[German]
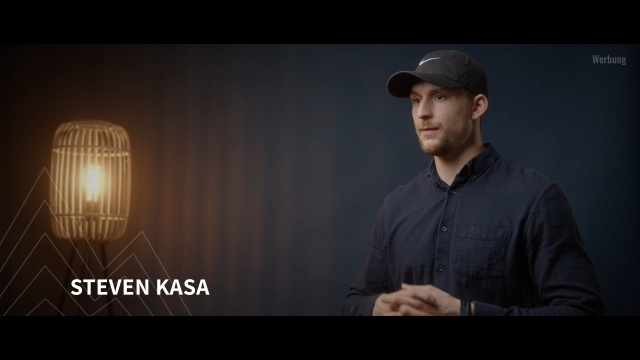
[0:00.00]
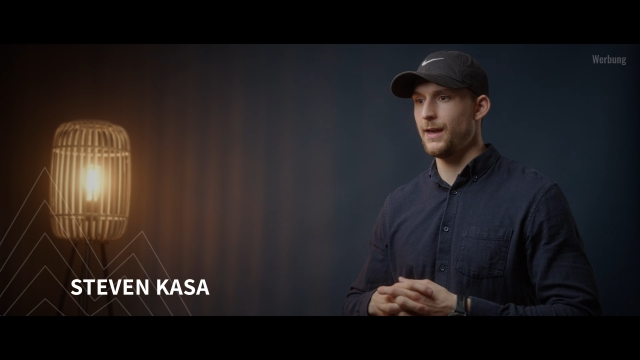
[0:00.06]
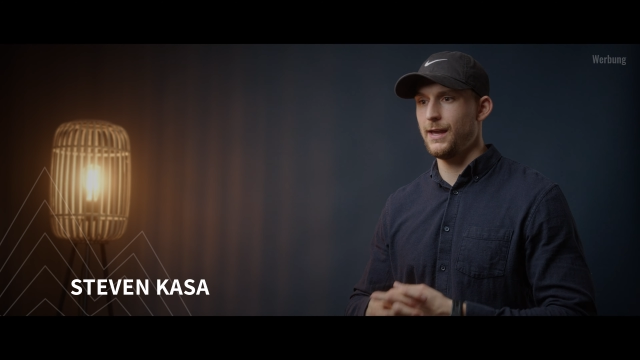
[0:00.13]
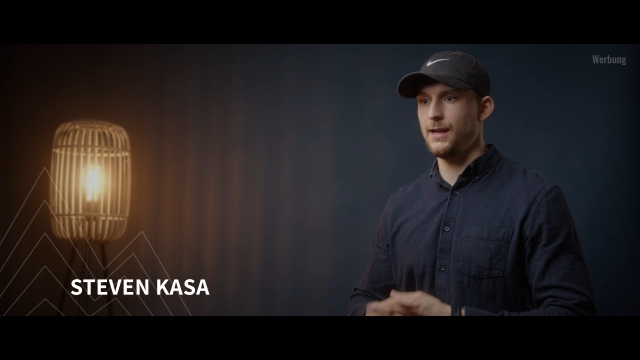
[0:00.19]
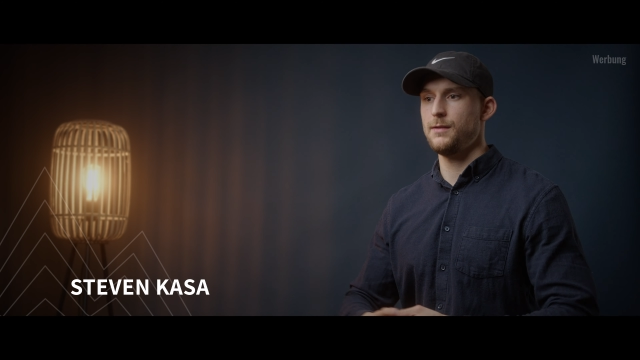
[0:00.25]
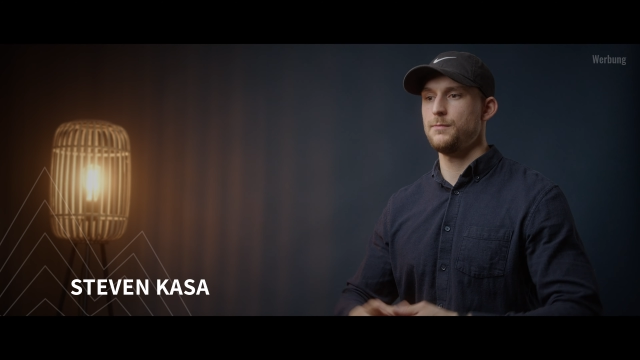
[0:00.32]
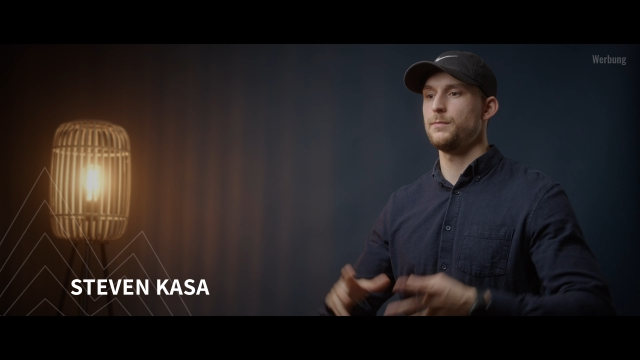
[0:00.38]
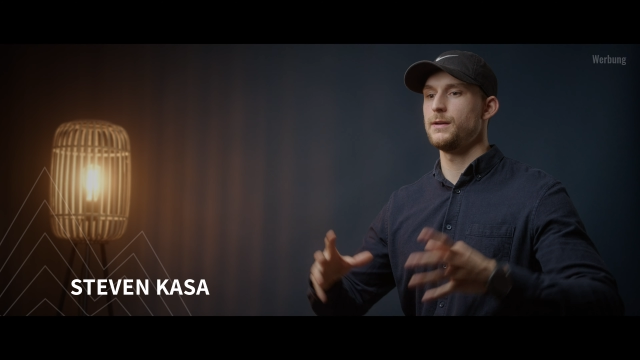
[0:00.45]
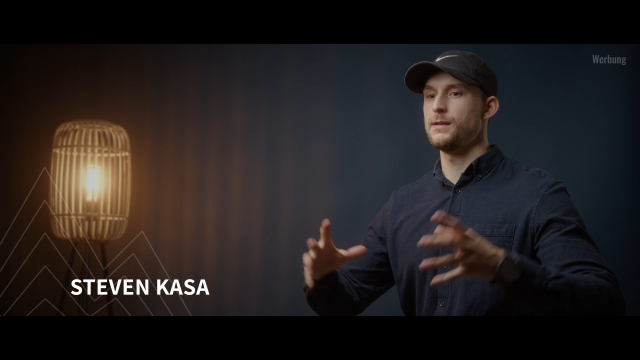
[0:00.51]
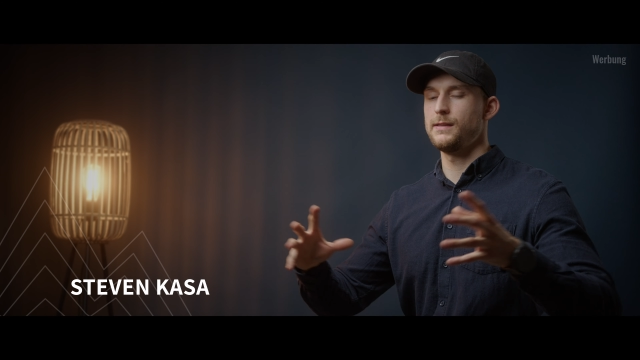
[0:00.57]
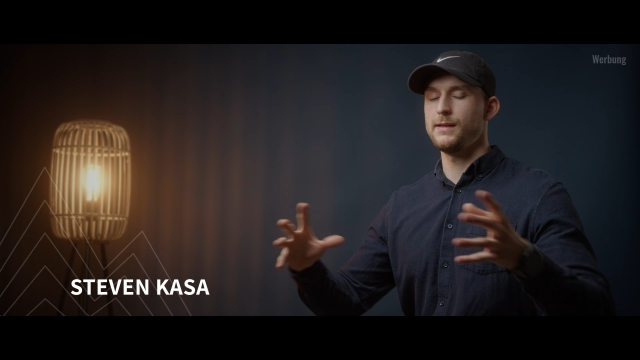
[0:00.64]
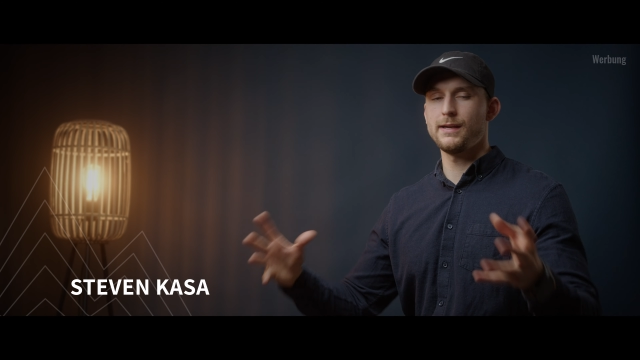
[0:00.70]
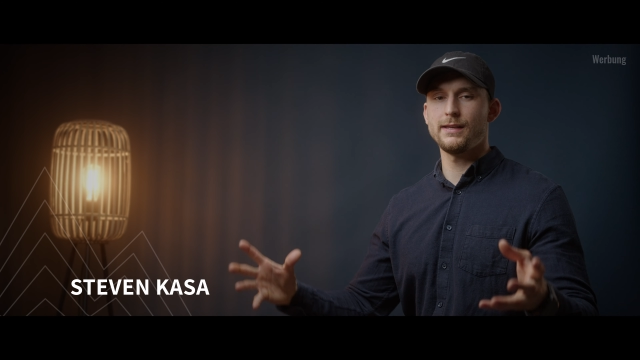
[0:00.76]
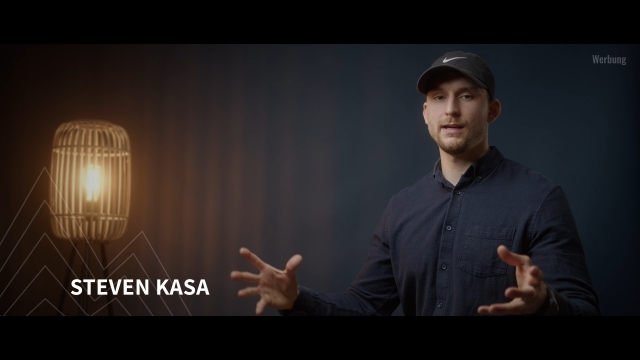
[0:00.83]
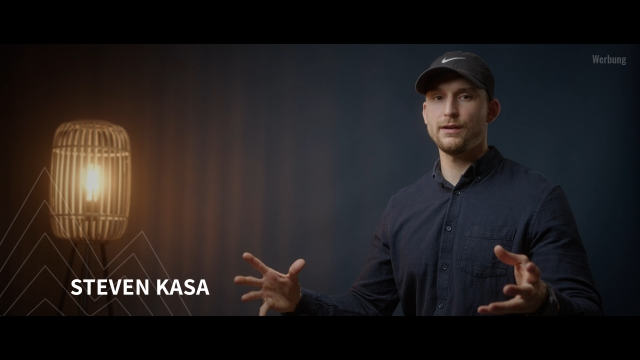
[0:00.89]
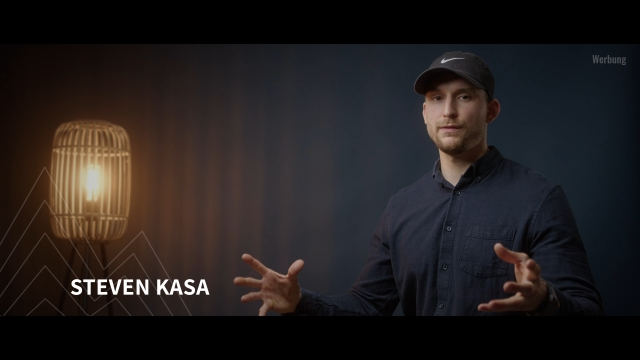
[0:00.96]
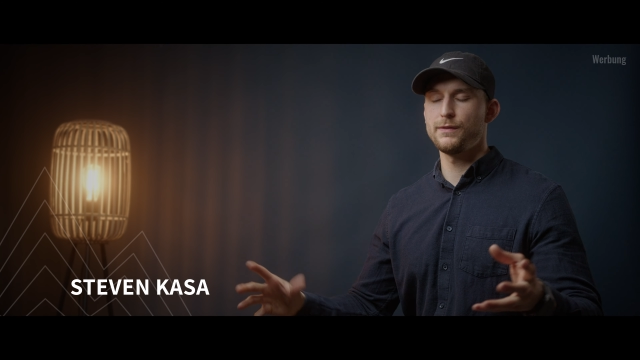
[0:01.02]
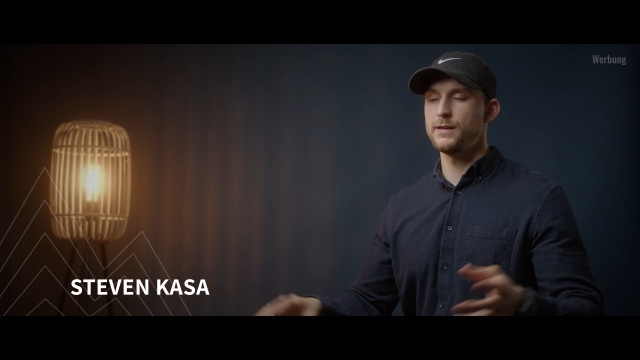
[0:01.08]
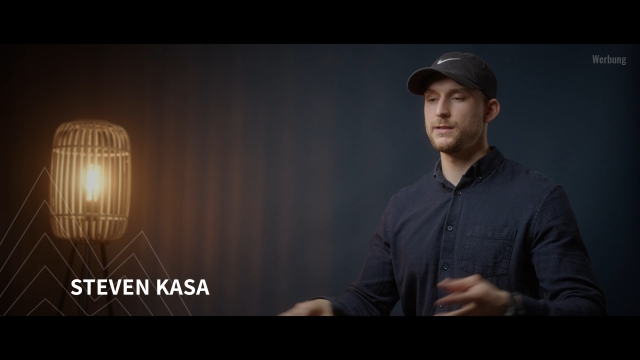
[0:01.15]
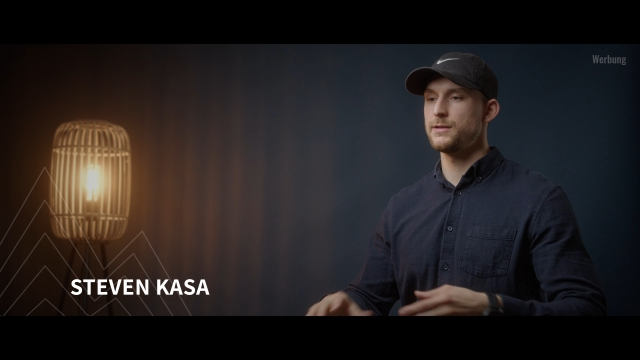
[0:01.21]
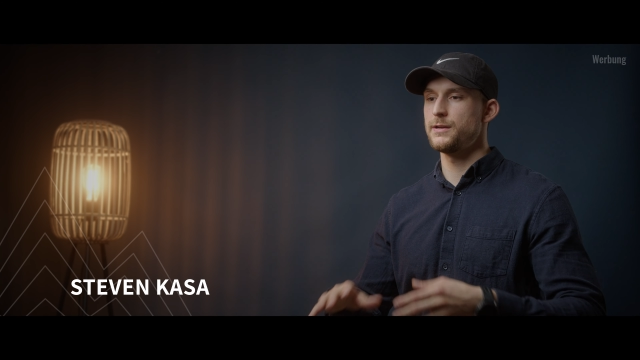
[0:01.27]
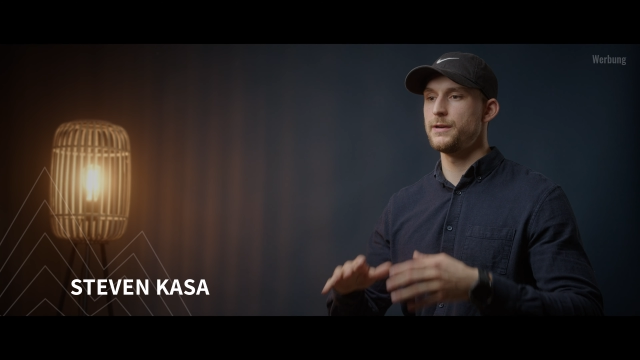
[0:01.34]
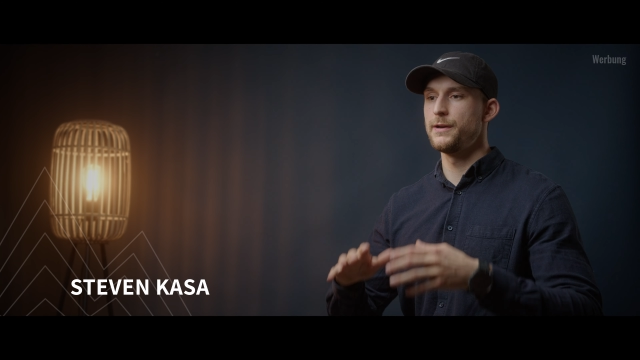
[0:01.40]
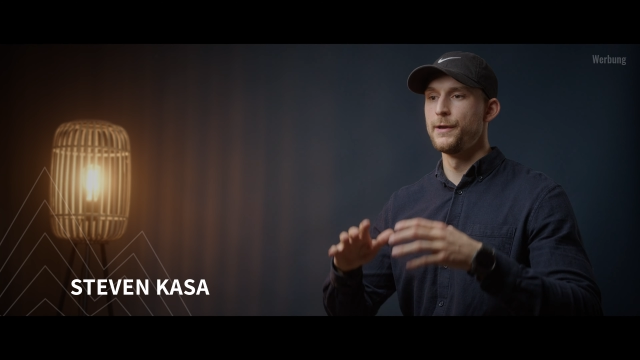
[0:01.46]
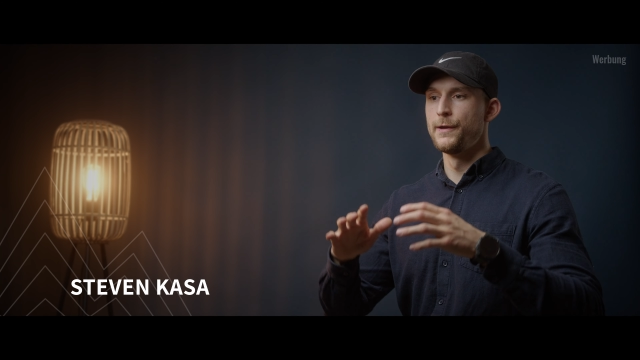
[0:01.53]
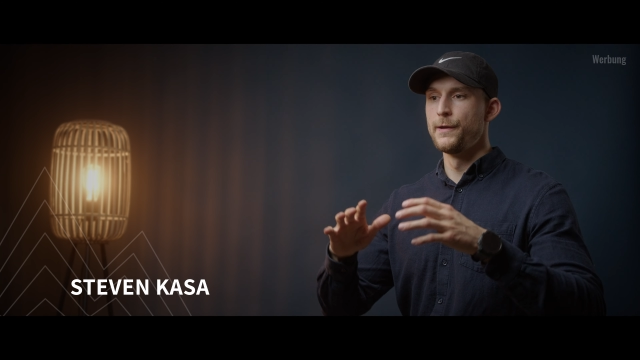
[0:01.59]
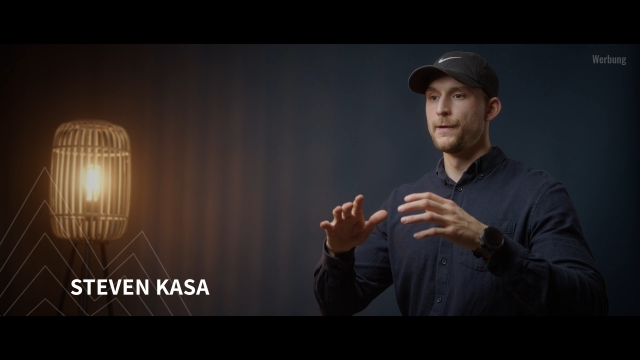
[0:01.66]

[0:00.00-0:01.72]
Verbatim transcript: ey, bei der Dachfläche